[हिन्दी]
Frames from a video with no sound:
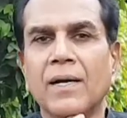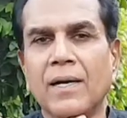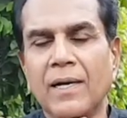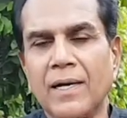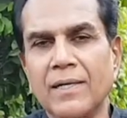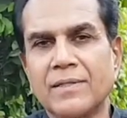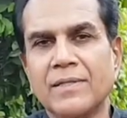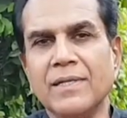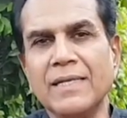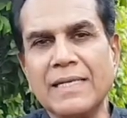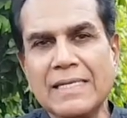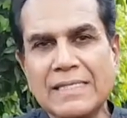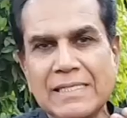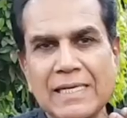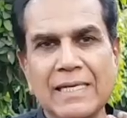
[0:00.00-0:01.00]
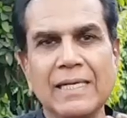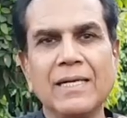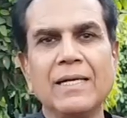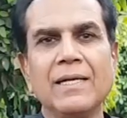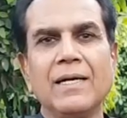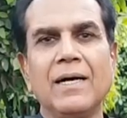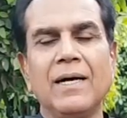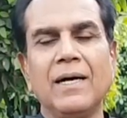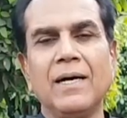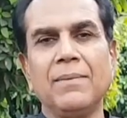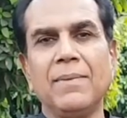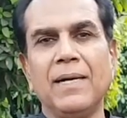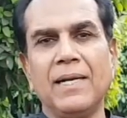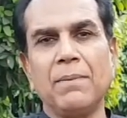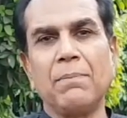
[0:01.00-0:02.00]
गले से नीचे
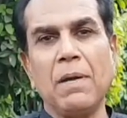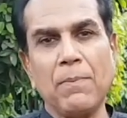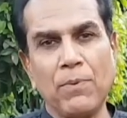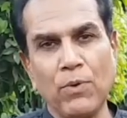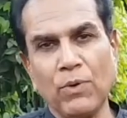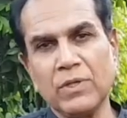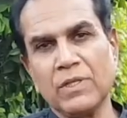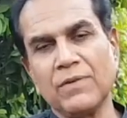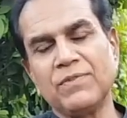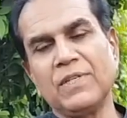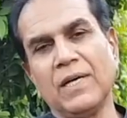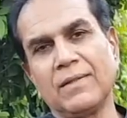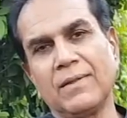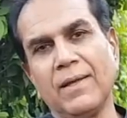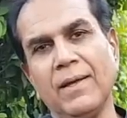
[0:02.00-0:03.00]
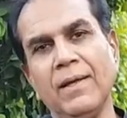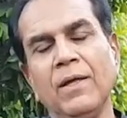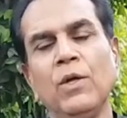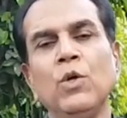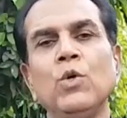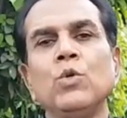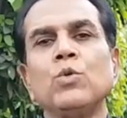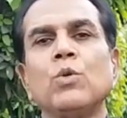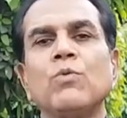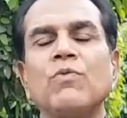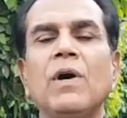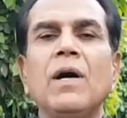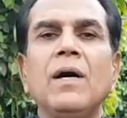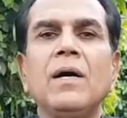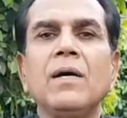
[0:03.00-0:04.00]
हमारे फेफड़ों की तरफ जाता है तो
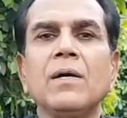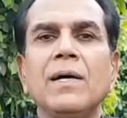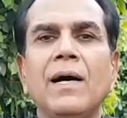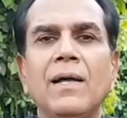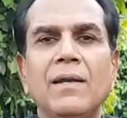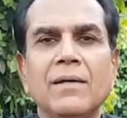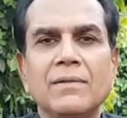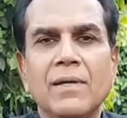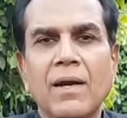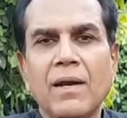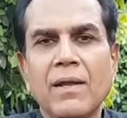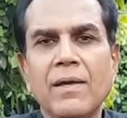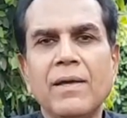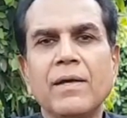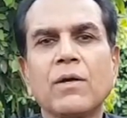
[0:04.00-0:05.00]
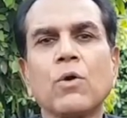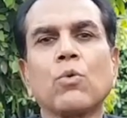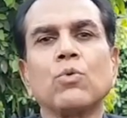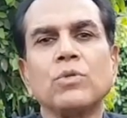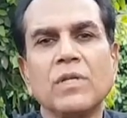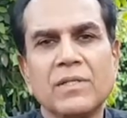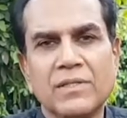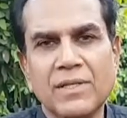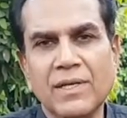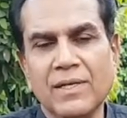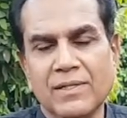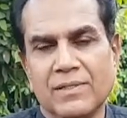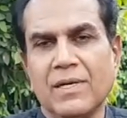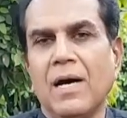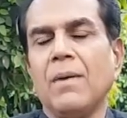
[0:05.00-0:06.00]
वहाँ अल्लाह ताला ने एक कुदरती
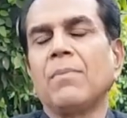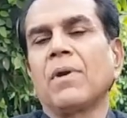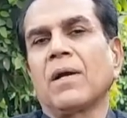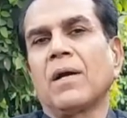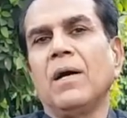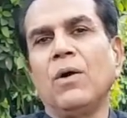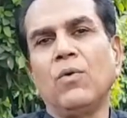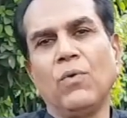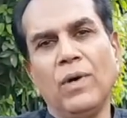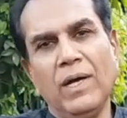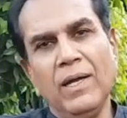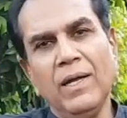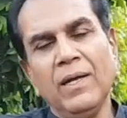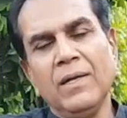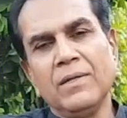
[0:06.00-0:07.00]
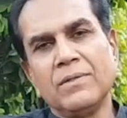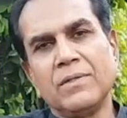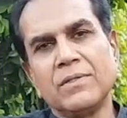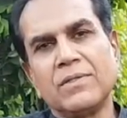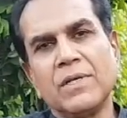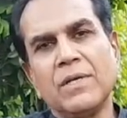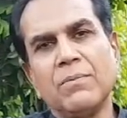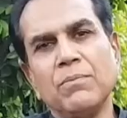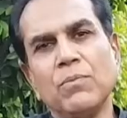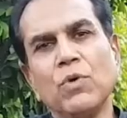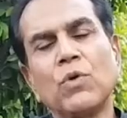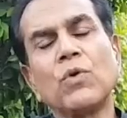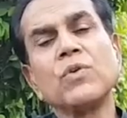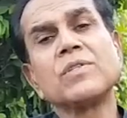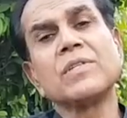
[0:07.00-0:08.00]
निज़ाम रखा हुआ है जिसे
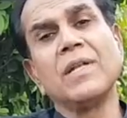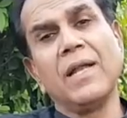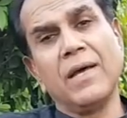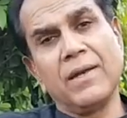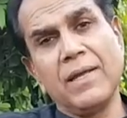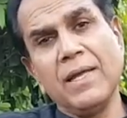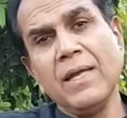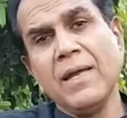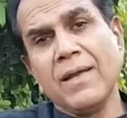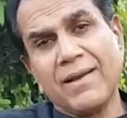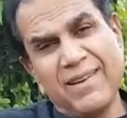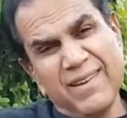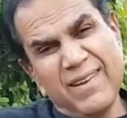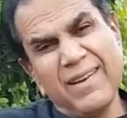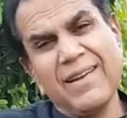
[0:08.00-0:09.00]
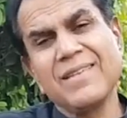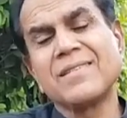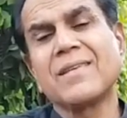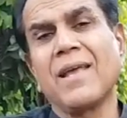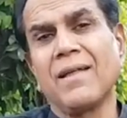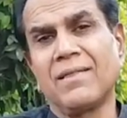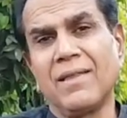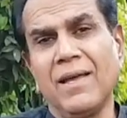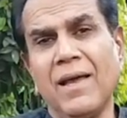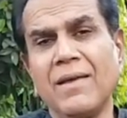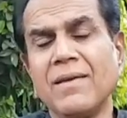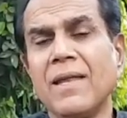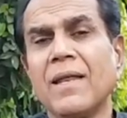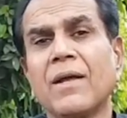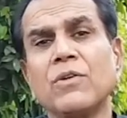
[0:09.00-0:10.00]
म्यूक्यूसेलरी क्लियरेंस कहते हैं
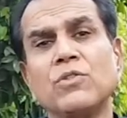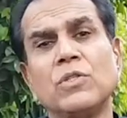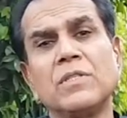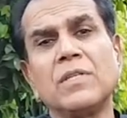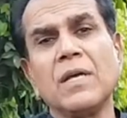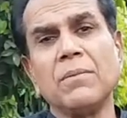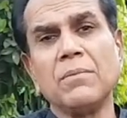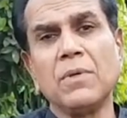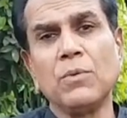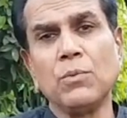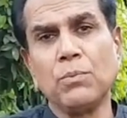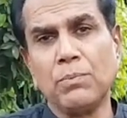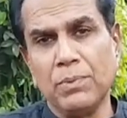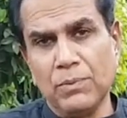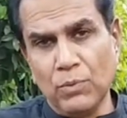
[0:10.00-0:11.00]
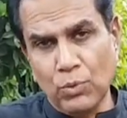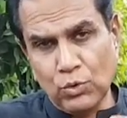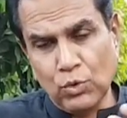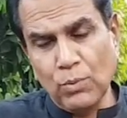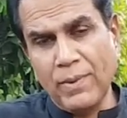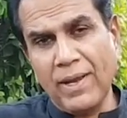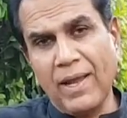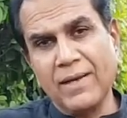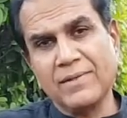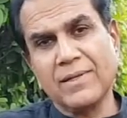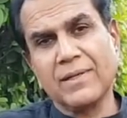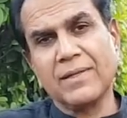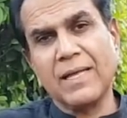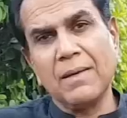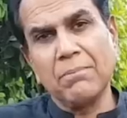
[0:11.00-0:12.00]
यानी कि जिसे हम उर्दू में कह
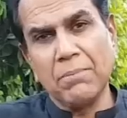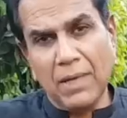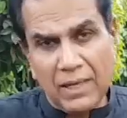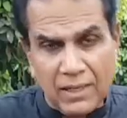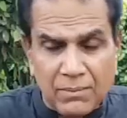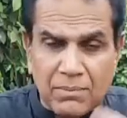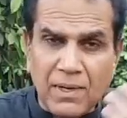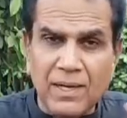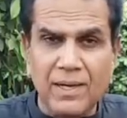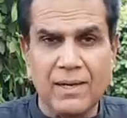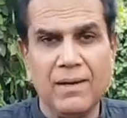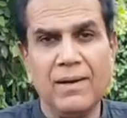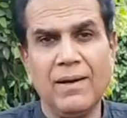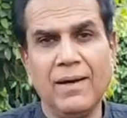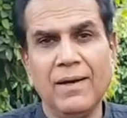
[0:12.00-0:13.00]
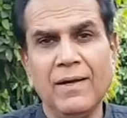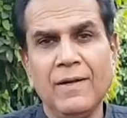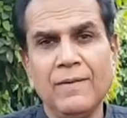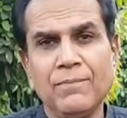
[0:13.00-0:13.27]
सकते हैं बलगम का निकलना